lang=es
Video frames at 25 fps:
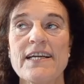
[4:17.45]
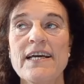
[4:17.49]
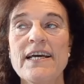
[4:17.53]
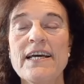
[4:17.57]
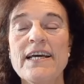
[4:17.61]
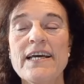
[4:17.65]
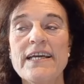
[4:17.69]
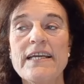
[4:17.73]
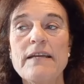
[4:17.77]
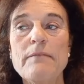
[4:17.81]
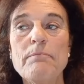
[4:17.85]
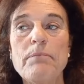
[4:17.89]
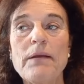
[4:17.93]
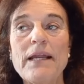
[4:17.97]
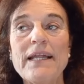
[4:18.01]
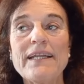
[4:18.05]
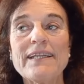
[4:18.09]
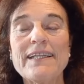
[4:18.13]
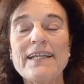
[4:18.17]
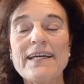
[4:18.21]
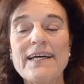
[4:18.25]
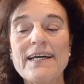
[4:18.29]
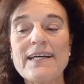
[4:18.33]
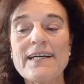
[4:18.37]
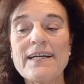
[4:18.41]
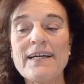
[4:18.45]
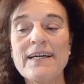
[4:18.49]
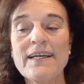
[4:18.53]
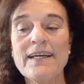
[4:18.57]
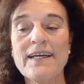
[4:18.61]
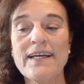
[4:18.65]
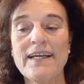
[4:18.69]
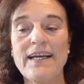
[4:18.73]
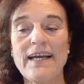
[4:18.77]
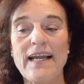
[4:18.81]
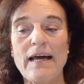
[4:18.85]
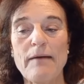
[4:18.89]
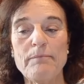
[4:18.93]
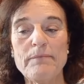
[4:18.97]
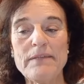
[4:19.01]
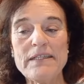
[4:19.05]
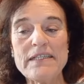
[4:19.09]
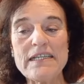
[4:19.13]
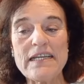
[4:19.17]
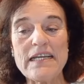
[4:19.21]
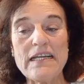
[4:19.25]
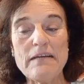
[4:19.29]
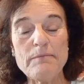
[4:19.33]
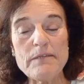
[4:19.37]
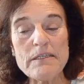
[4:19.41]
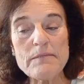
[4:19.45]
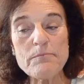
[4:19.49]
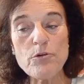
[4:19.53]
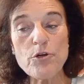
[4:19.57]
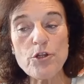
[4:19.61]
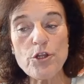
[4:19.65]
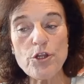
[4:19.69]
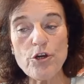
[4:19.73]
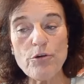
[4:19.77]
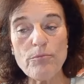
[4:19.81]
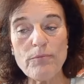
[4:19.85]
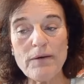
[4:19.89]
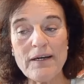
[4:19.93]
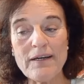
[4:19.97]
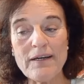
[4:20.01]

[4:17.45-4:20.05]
implantar el mismo idioma,